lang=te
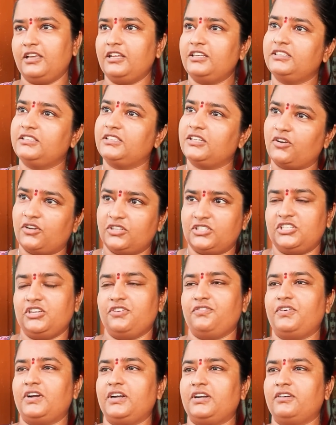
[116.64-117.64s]
ఇంటికి వచ్చి
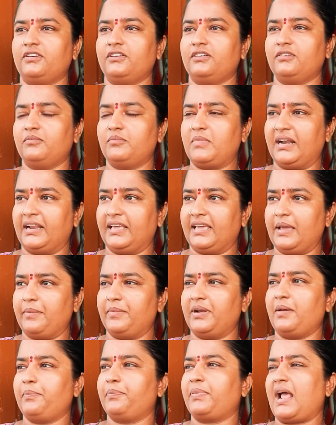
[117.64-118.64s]
ఇవ్వడం మనకి
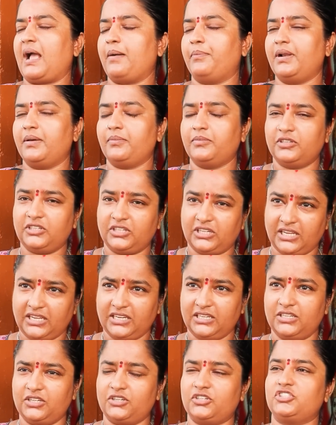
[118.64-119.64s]
ఏమైనా ప్రాబ్లం ఉంటే
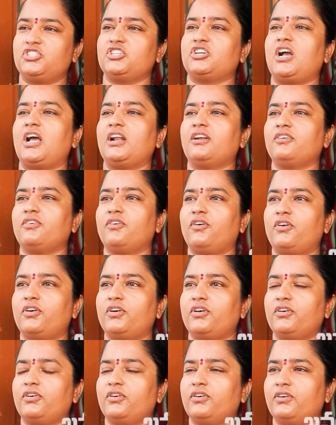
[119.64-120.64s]
ఇంటికి వచ్చి
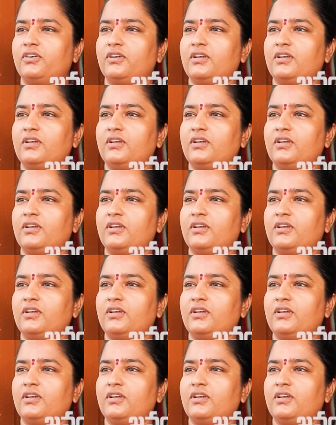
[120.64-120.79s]
కనుక్కోవడం